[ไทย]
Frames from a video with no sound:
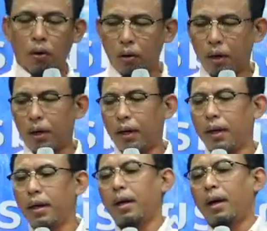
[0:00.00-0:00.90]
องเรือน
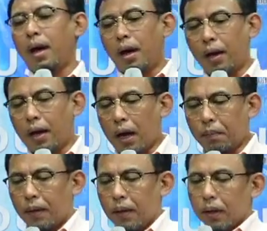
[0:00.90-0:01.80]
ละครับ
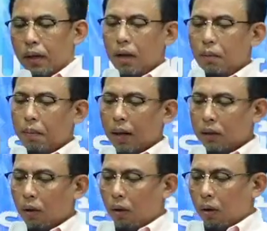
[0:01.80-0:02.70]
ในนี้ไป
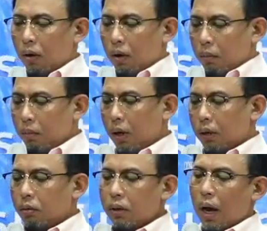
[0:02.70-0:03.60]
ต่อเมื่อ
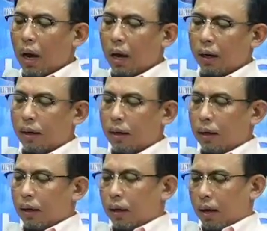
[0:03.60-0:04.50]
ทุกอย่าง
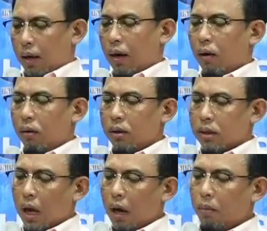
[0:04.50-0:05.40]
เราศึก
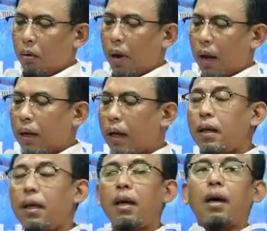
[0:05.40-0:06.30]
ษาบทบาทหน้า
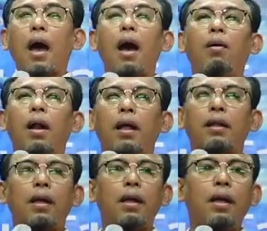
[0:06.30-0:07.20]
ที่เอาละ
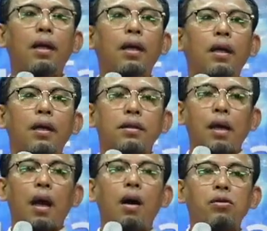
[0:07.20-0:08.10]
ทีนี้จะ
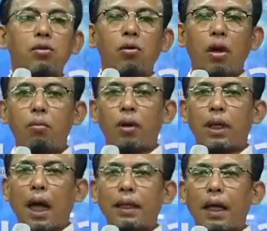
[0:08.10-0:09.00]
เข้าสู่กระบวน
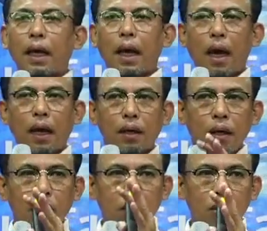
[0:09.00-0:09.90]
การแต่งงาน
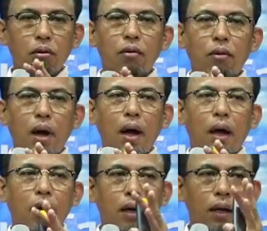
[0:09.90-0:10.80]
ดูว่า
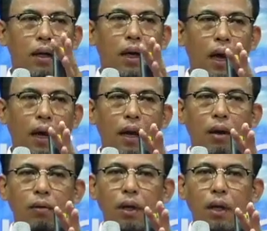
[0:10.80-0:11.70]
เงื่อนไขเหล่า
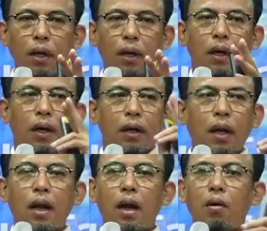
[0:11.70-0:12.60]
นี้ใน
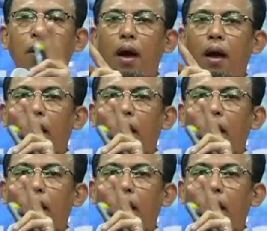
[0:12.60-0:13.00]
ระหว่าง